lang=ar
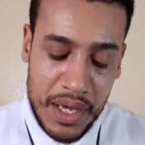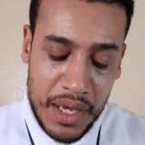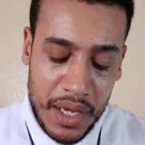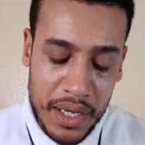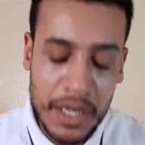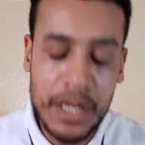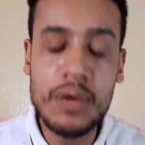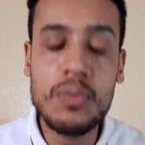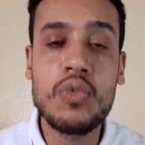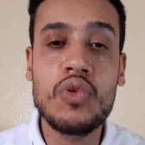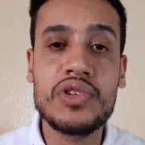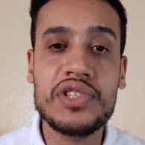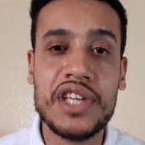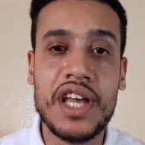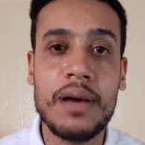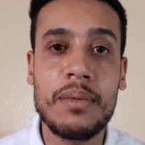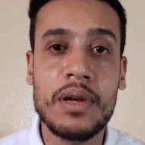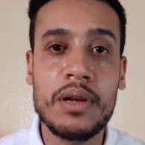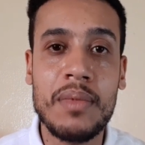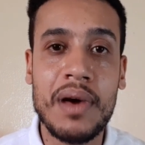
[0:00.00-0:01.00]

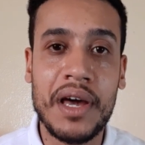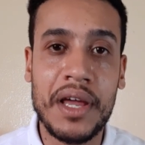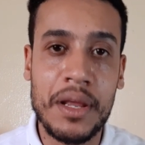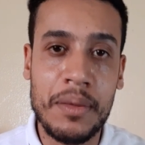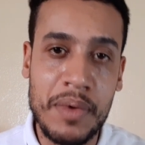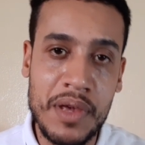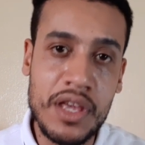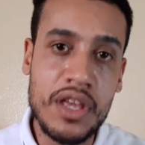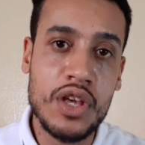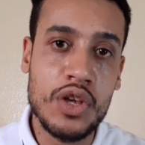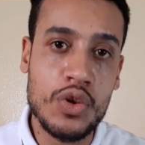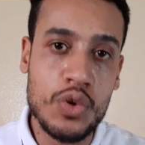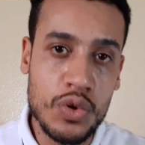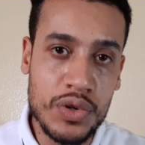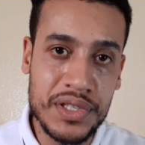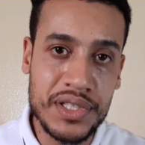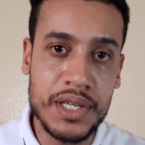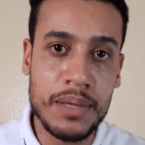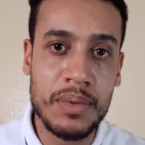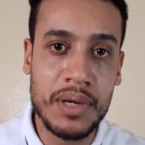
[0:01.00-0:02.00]
للمنتخب المغربي
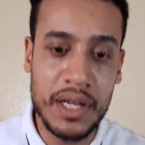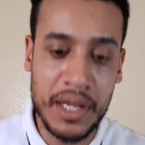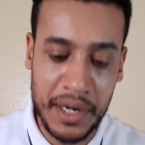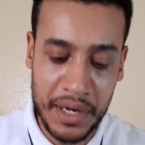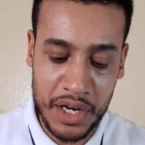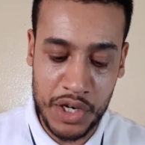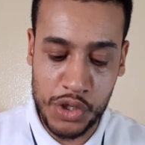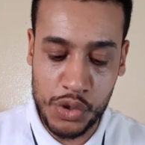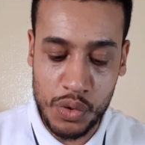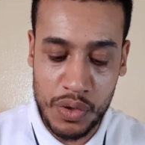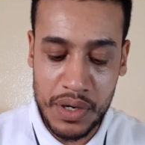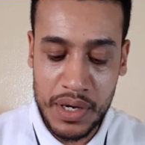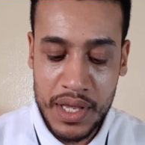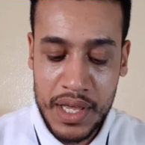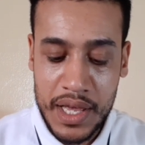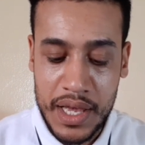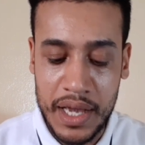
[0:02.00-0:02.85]
يحسب للرجل